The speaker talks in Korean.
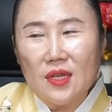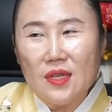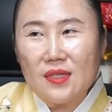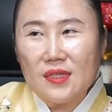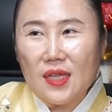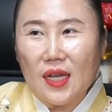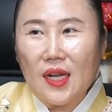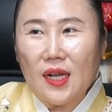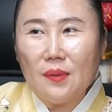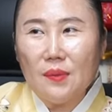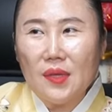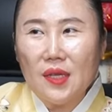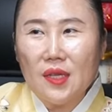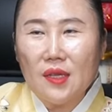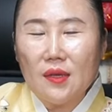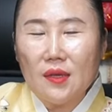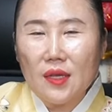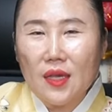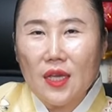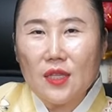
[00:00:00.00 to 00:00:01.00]

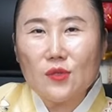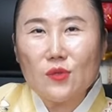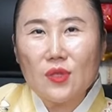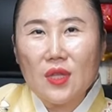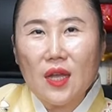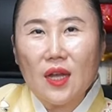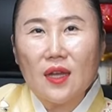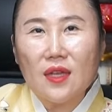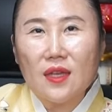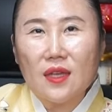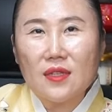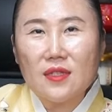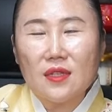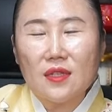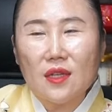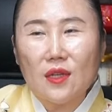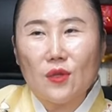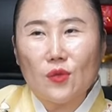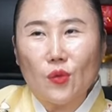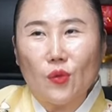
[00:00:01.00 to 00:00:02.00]
사람이 계속 내가
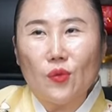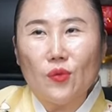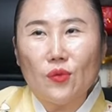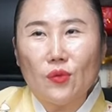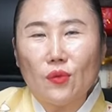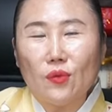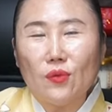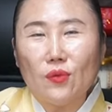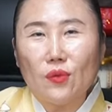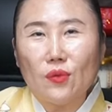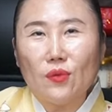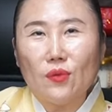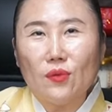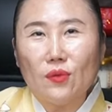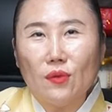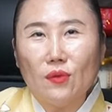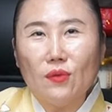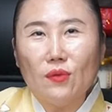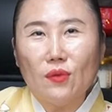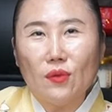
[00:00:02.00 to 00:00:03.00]
얘기했잖아요. 돈, 돈, 돈,
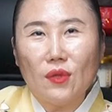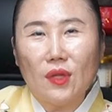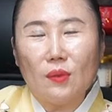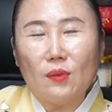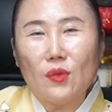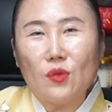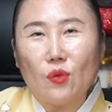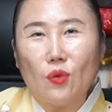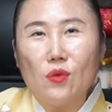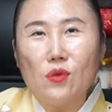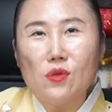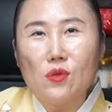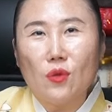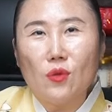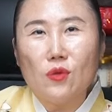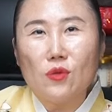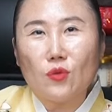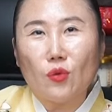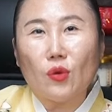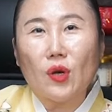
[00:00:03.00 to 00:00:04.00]
돈, 돈 하면
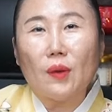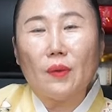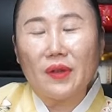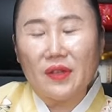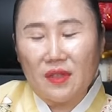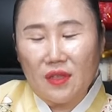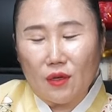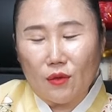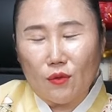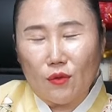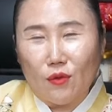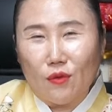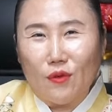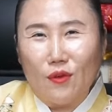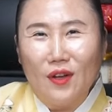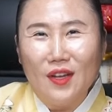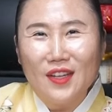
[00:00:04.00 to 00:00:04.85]
돌돌 돌아버린다고.